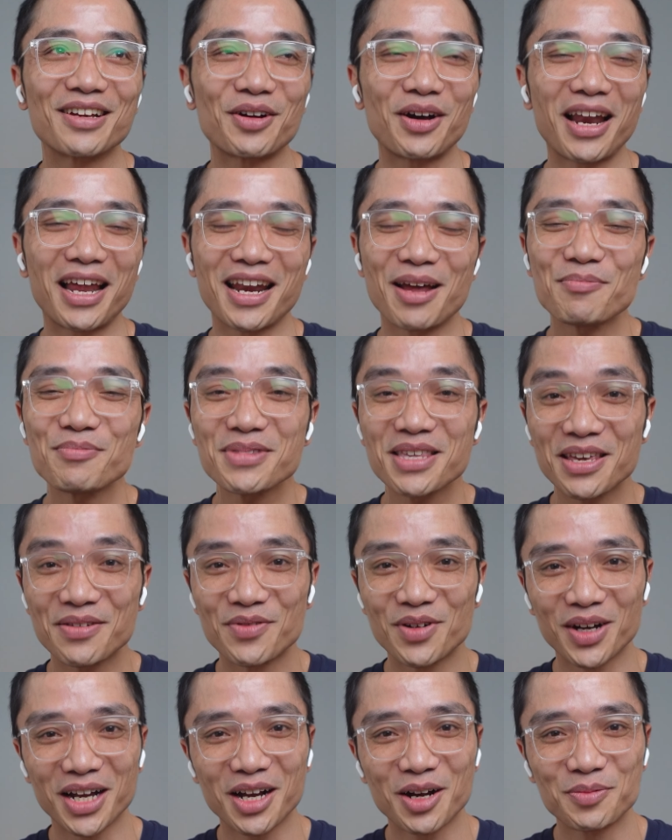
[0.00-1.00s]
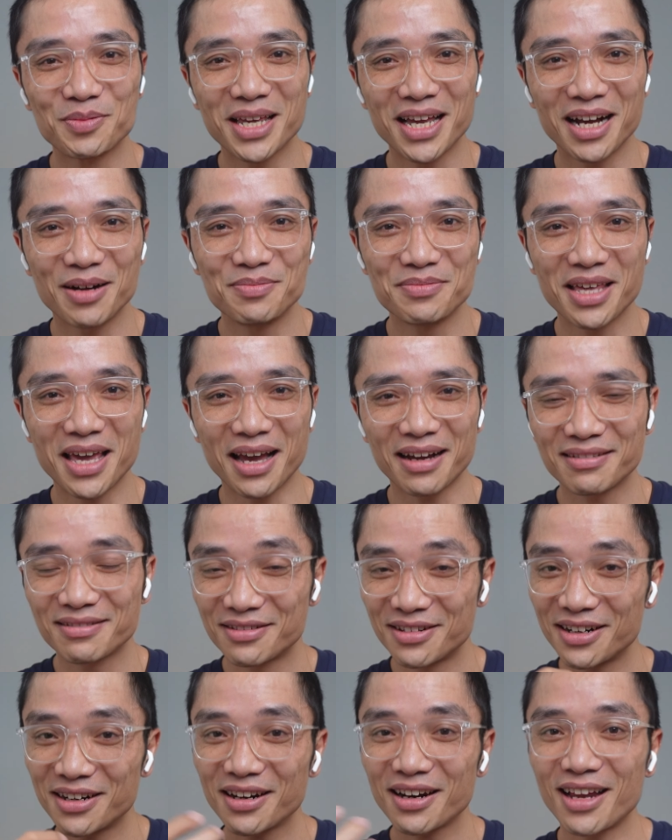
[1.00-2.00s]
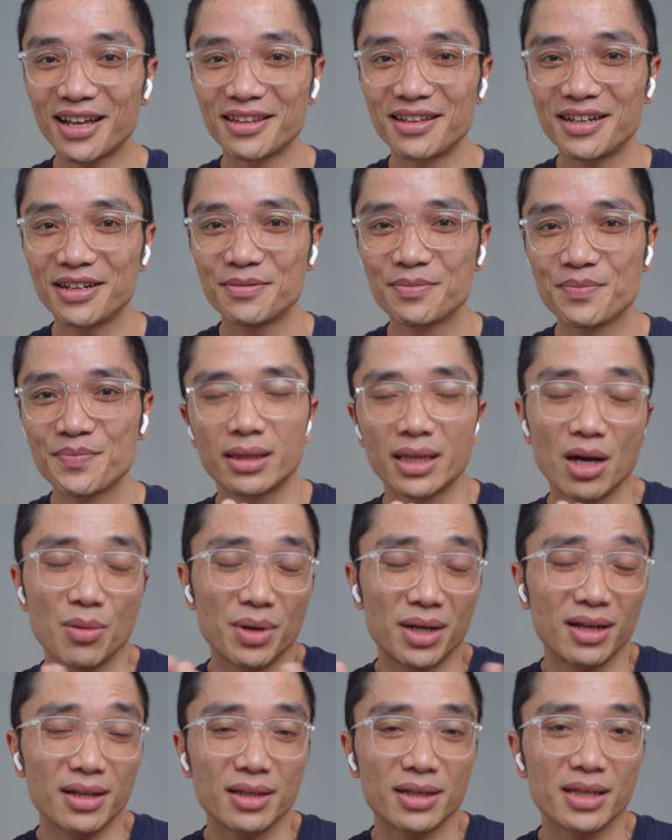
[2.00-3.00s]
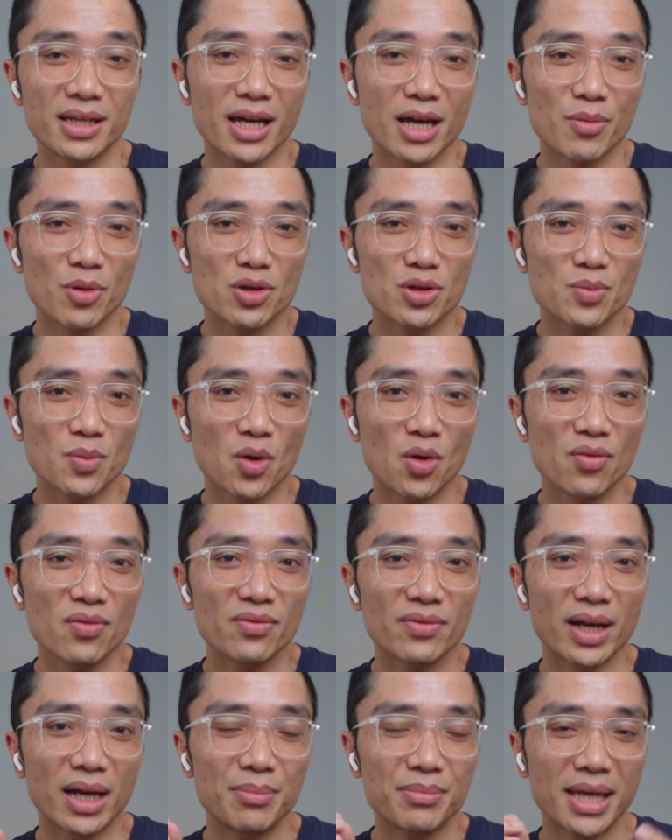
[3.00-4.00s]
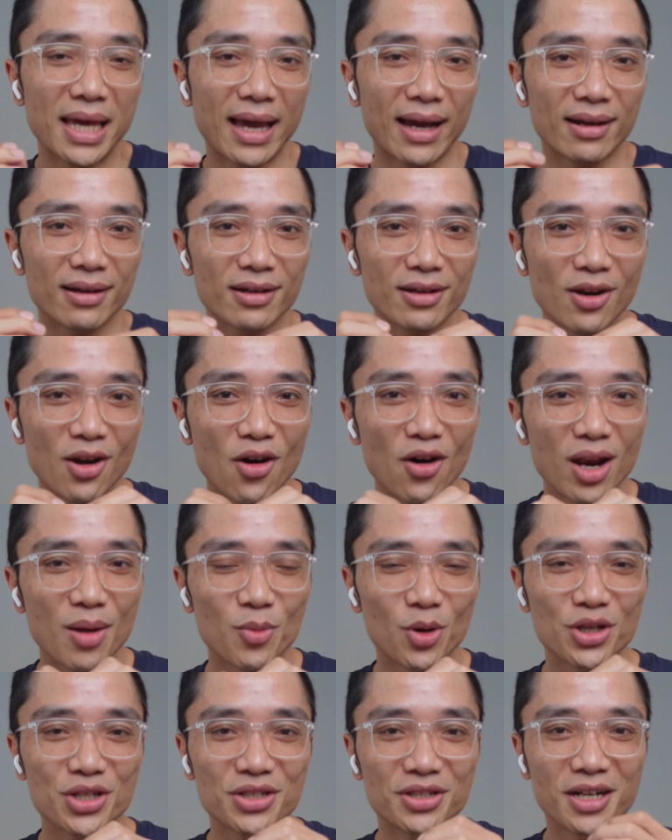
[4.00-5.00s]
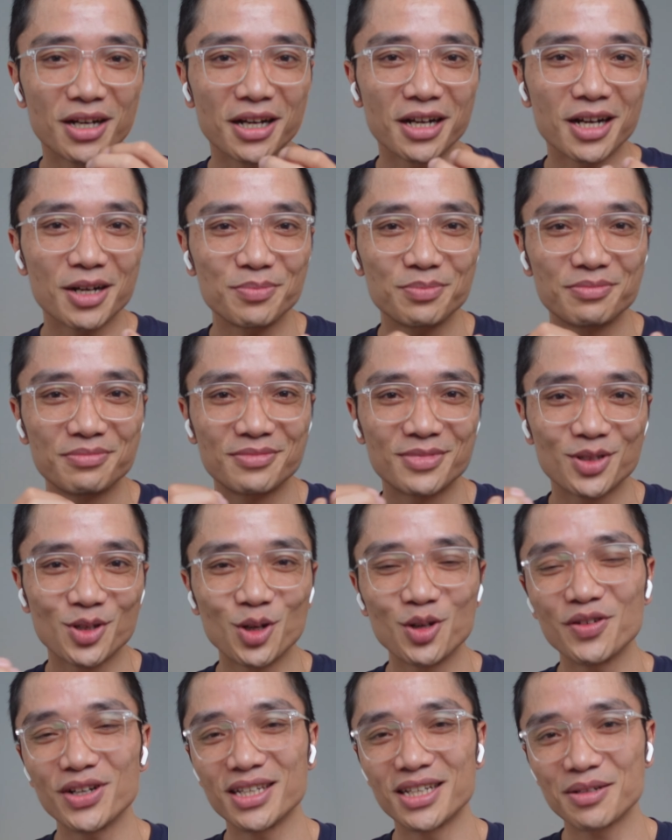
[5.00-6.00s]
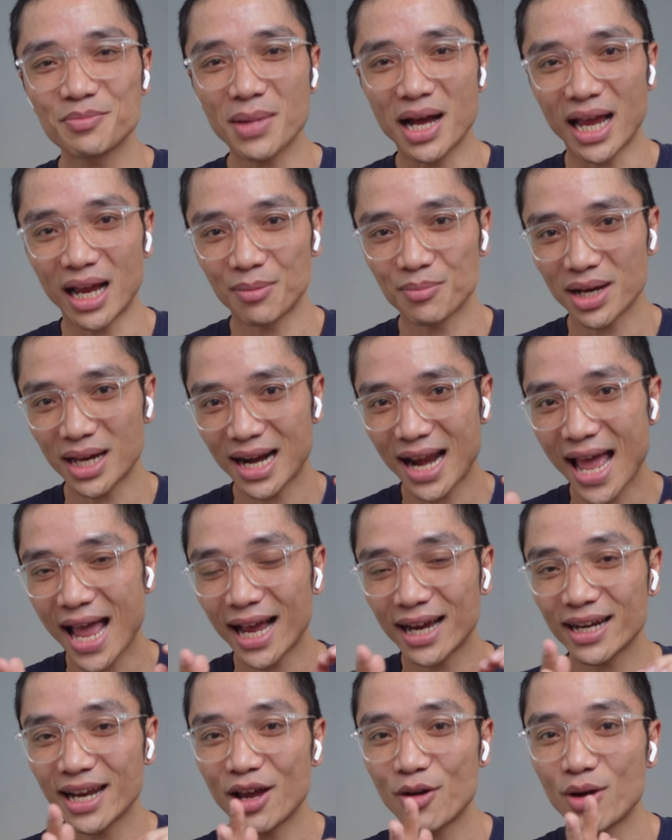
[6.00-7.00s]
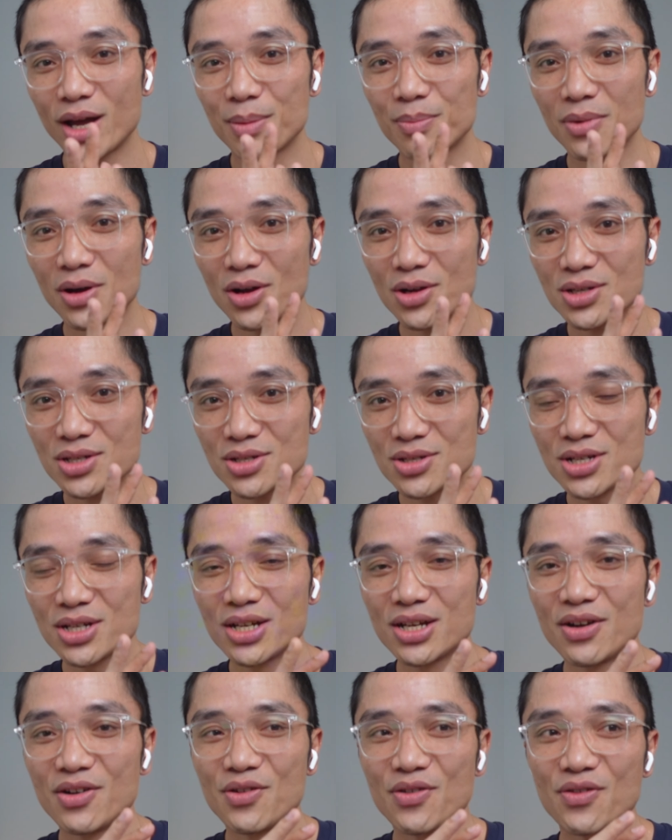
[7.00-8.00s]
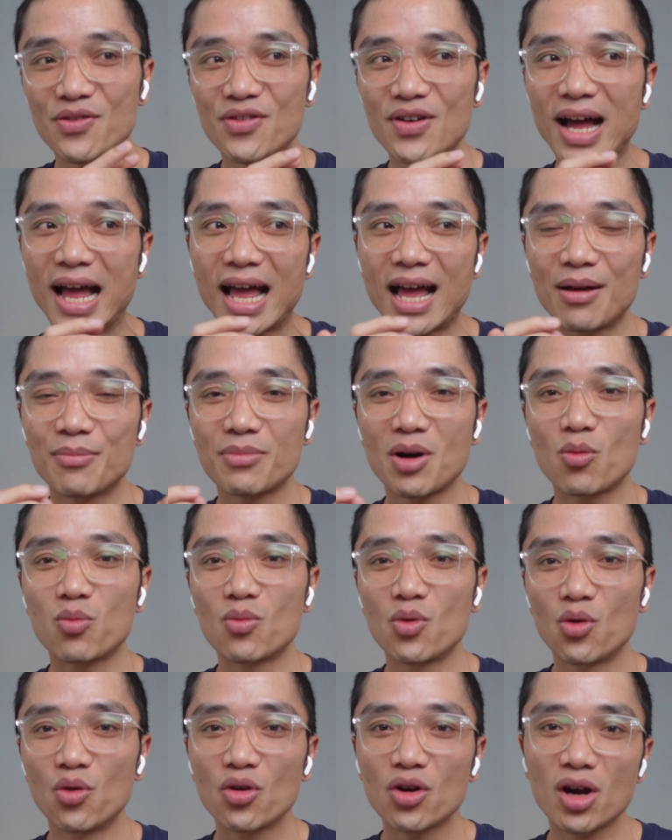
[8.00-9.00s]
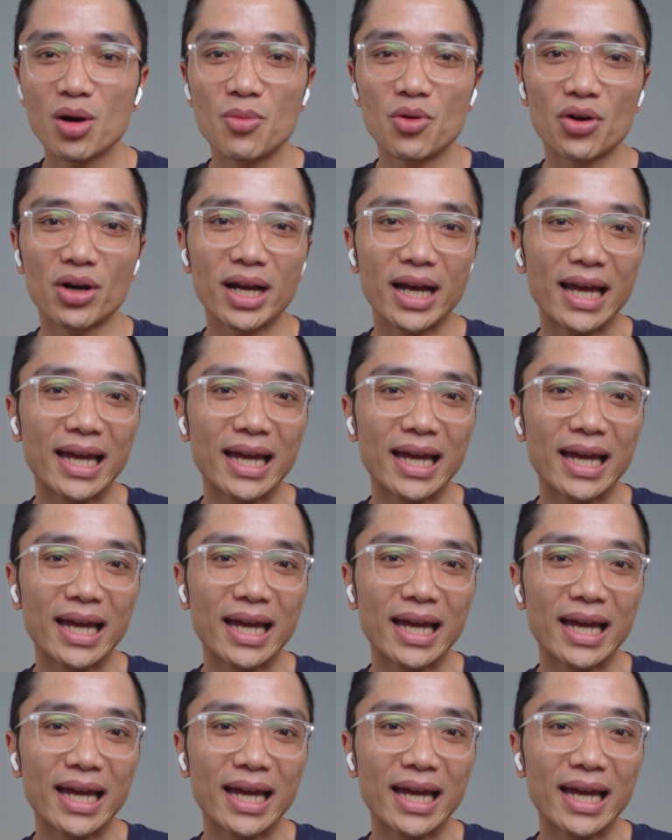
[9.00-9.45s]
gọi là đắm chìm vào cái không gian âm nhạc nó rất là thích theo mình thì chiếc AirPods 4 về âm nhạc nó là một cái sự nâng cấp đối với những bạn mà đang đeo AirPods và mong muốn có một